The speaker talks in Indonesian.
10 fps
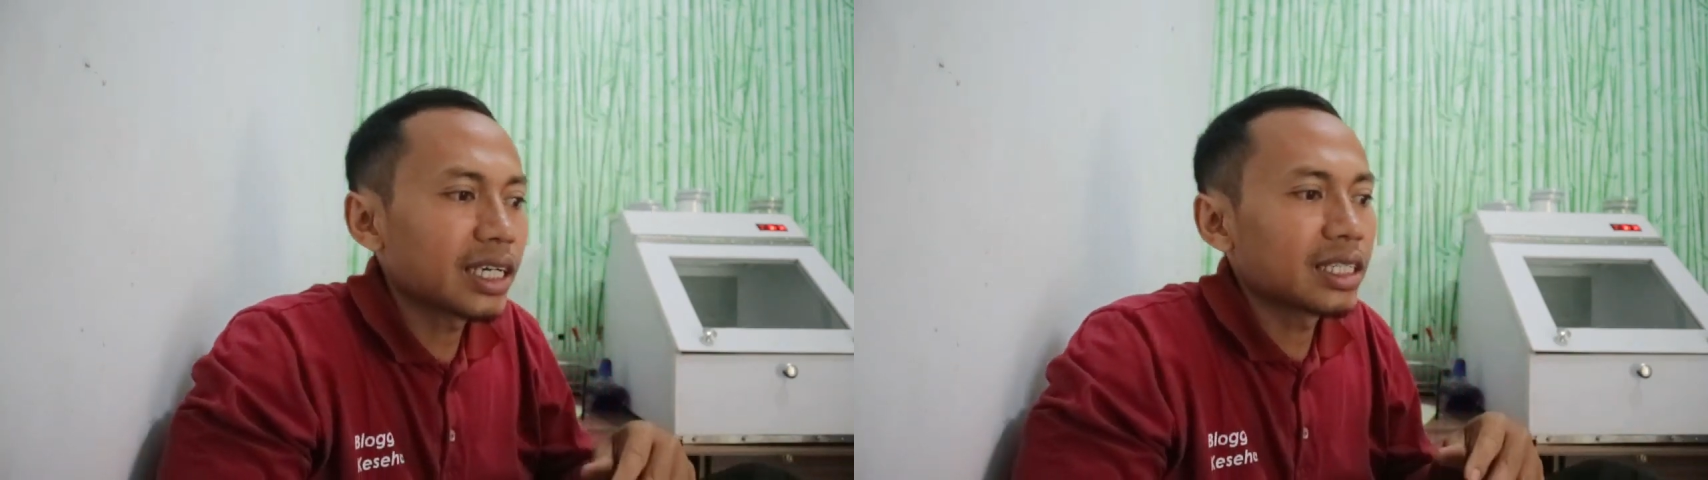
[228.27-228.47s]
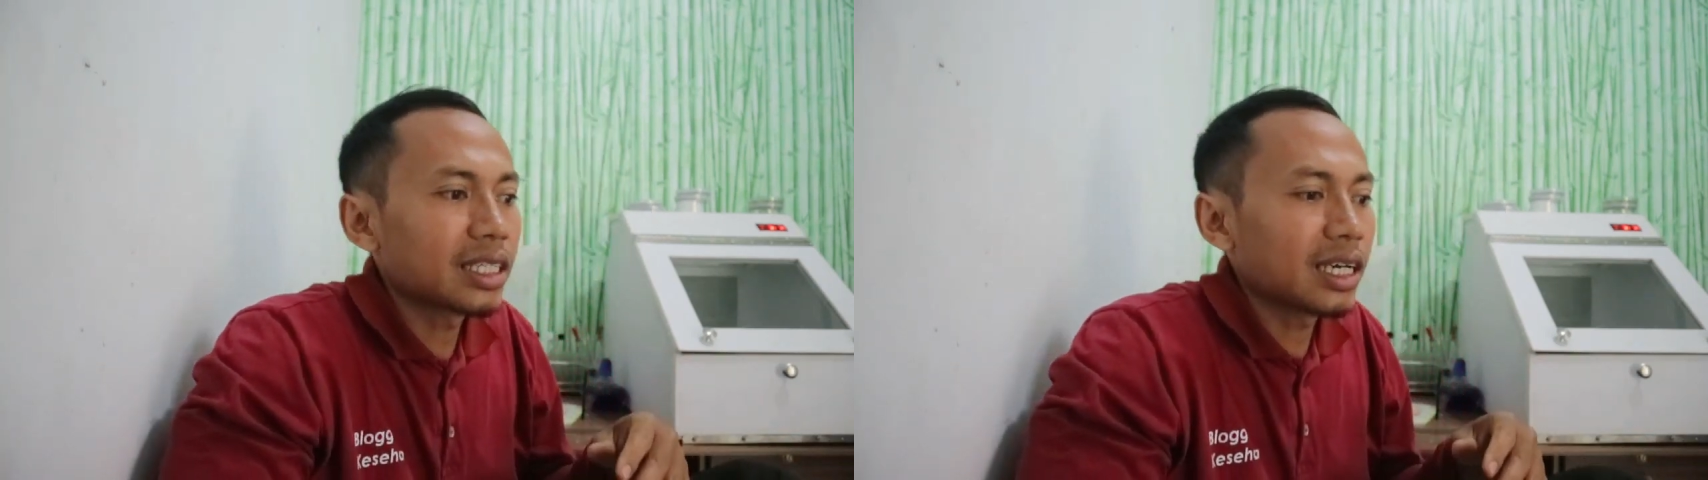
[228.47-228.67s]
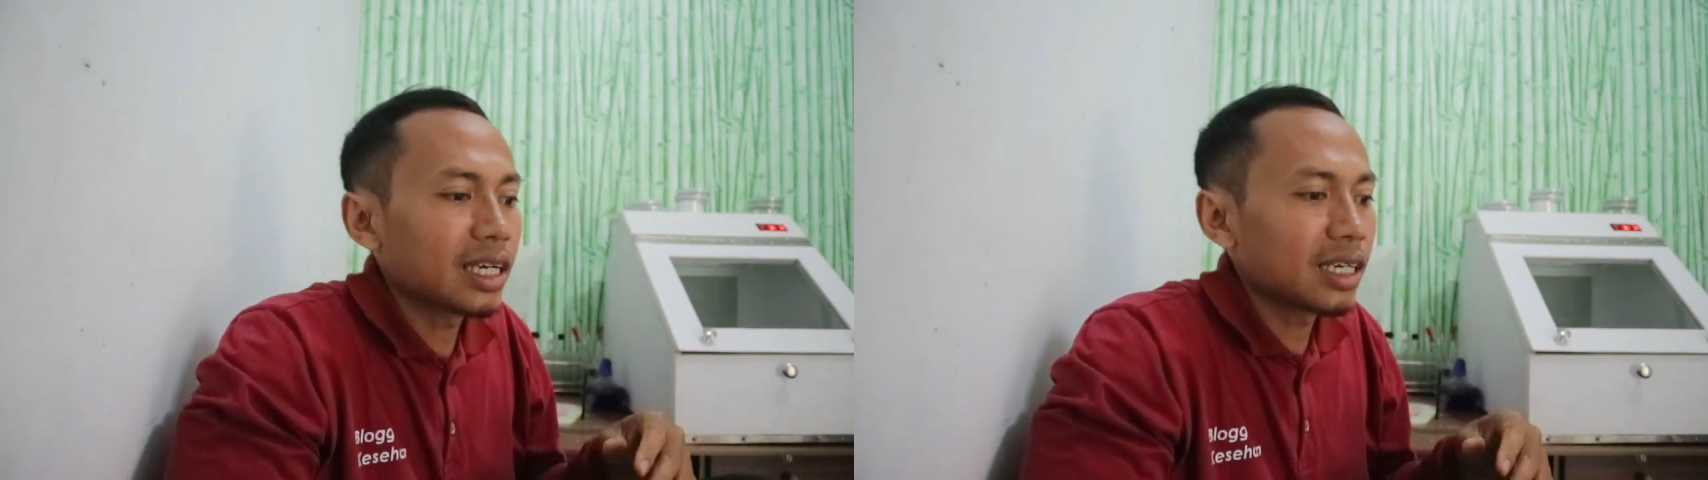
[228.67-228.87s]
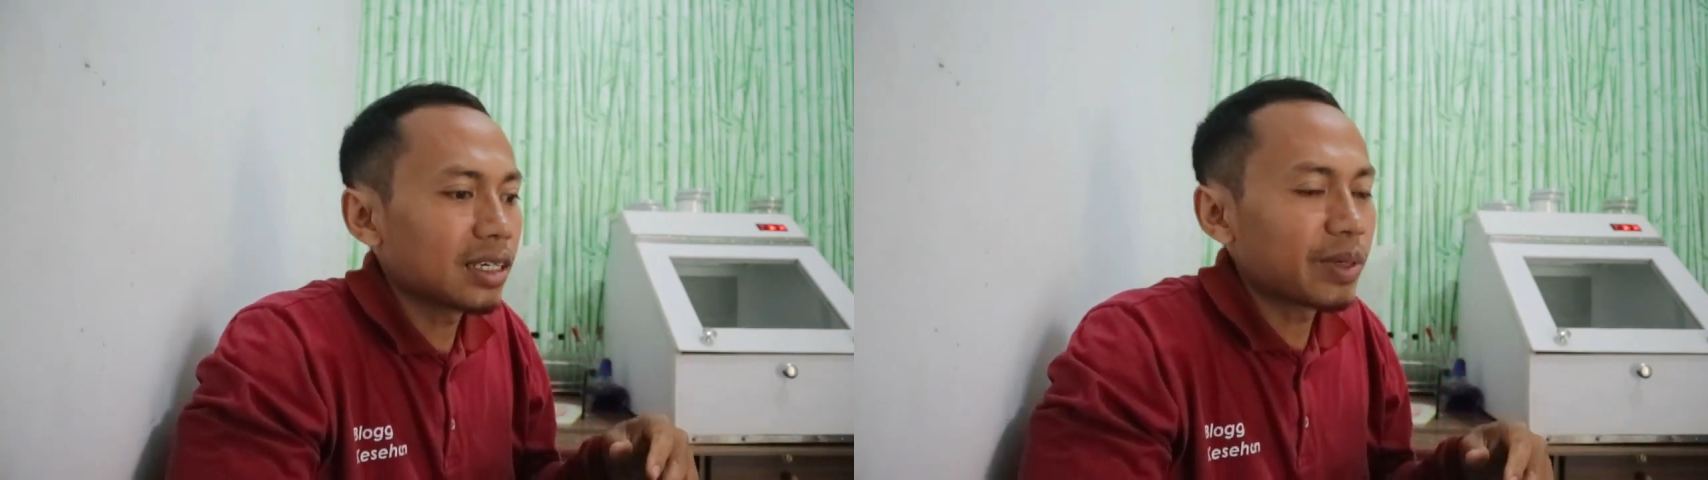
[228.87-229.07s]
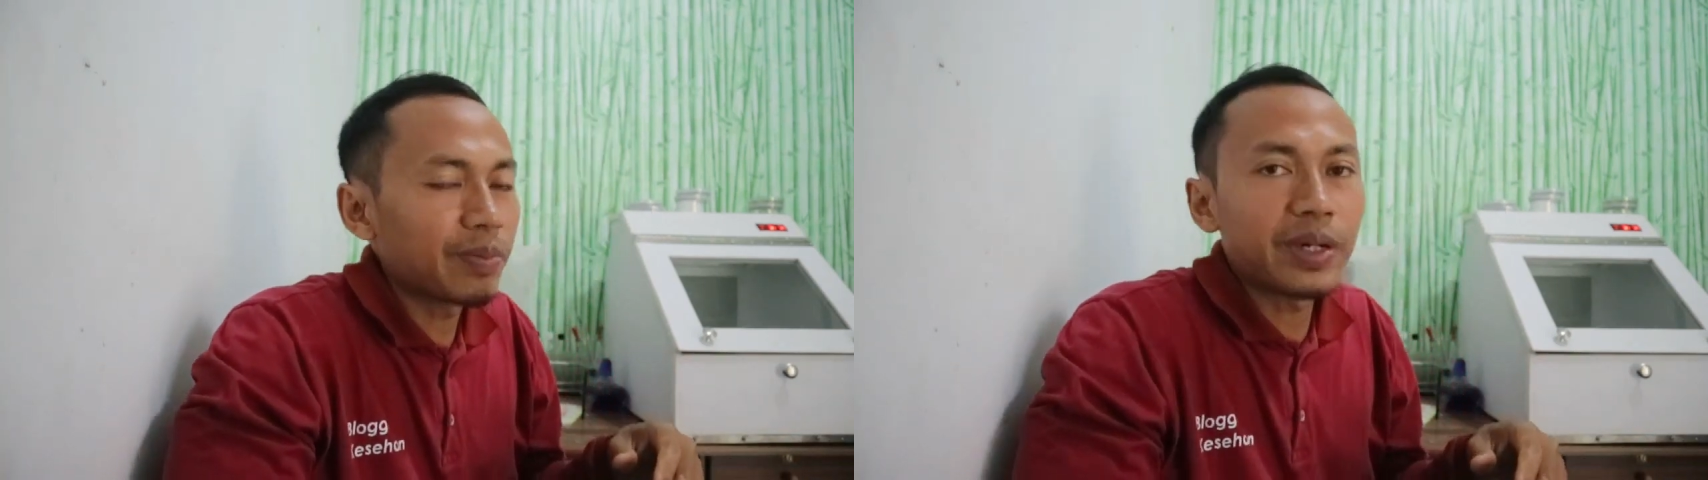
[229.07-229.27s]

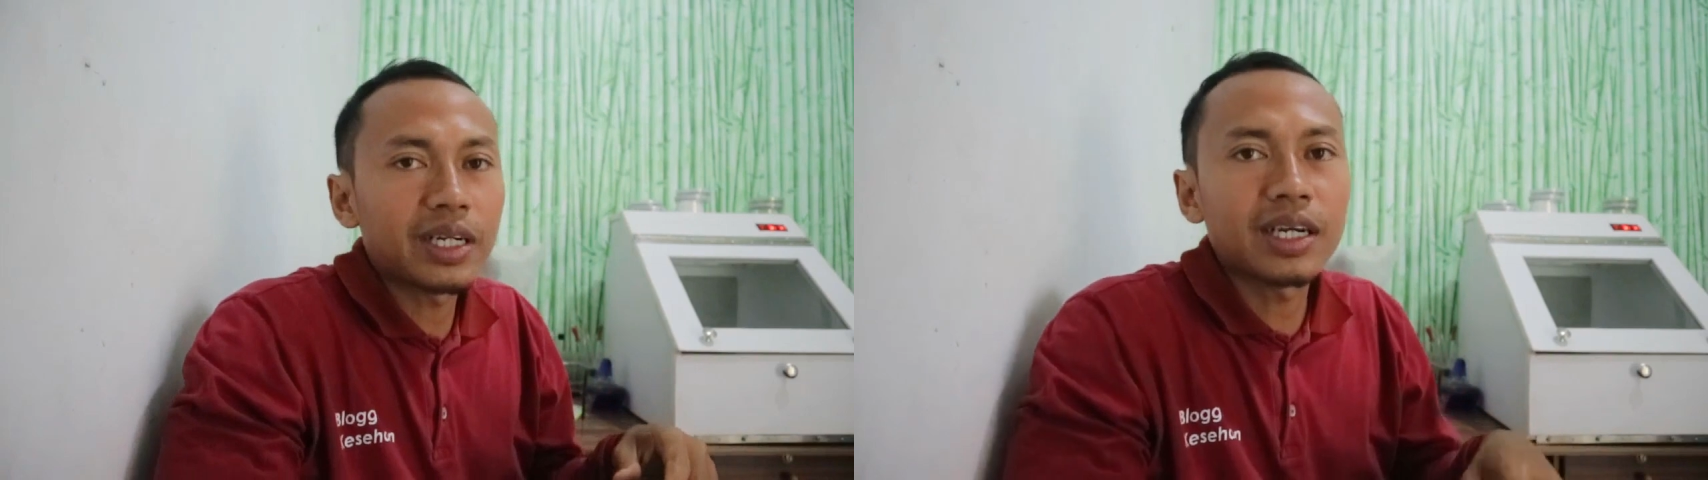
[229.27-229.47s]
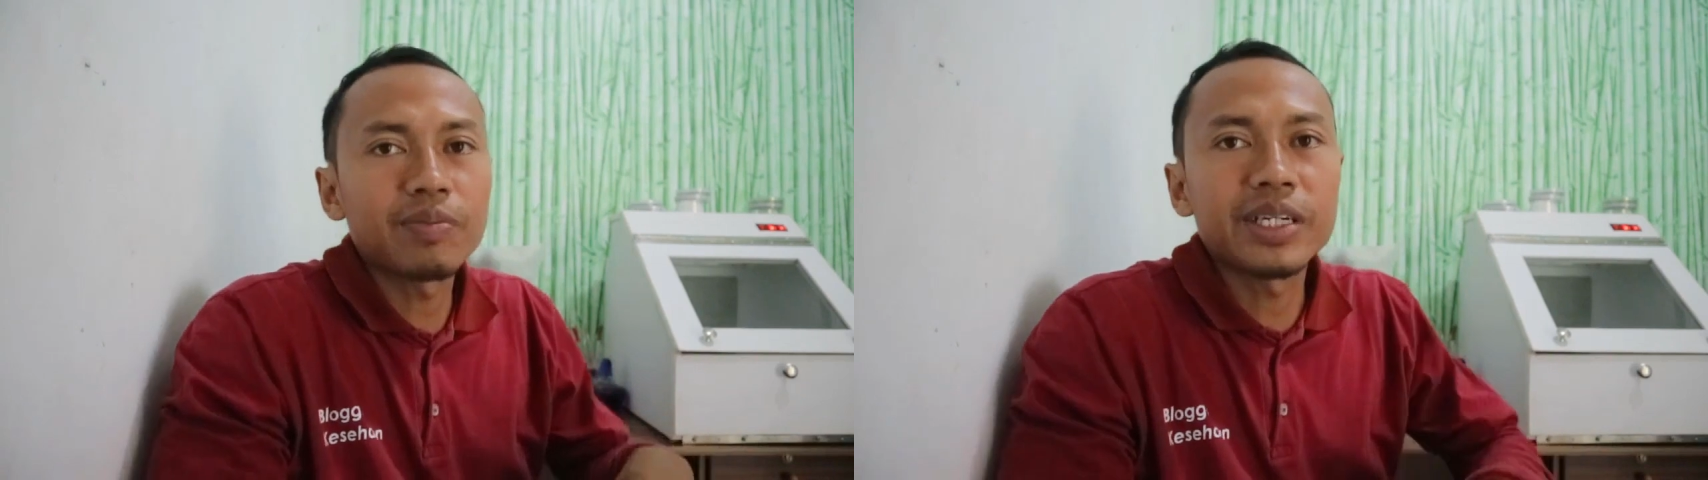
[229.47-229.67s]
kita menempatkan